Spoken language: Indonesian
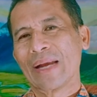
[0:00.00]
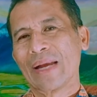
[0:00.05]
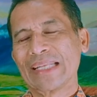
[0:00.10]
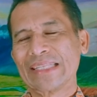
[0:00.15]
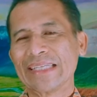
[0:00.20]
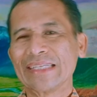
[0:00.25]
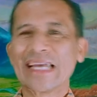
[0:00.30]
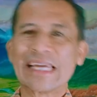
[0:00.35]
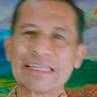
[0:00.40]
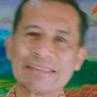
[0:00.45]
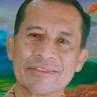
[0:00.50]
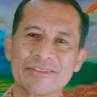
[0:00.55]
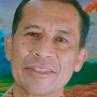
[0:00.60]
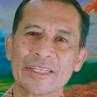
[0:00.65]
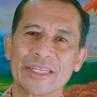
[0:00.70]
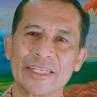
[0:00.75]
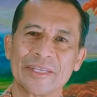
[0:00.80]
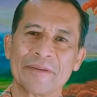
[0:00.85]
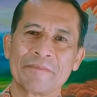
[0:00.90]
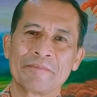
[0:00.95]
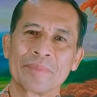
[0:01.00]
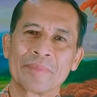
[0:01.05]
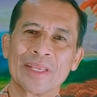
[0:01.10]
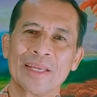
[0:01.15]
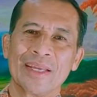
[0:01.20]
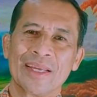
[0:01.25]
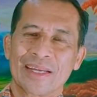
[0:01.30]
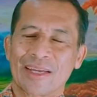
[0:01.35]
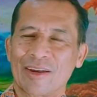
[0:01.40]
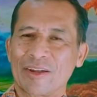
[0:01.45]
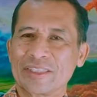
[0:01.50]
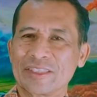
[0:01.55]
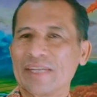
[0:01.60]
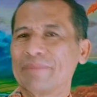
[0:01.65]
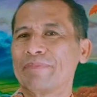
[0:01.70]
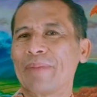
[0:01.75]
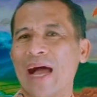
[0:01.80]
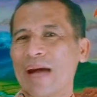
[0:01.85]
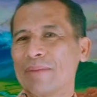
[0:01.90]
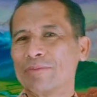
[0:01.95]
paling tidak istri. Kalau istri
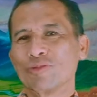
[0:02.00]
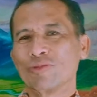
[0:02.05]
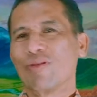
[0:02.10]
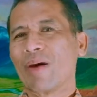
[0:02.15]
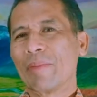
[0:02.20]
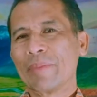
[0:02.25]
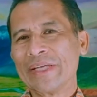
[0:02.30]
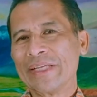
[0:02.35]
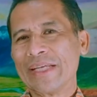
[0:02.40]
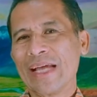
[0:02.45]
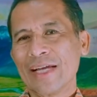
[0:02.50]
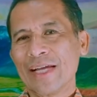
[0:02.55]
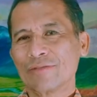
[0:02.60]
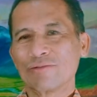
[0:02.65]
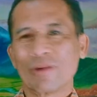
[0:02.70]
paham suaminya,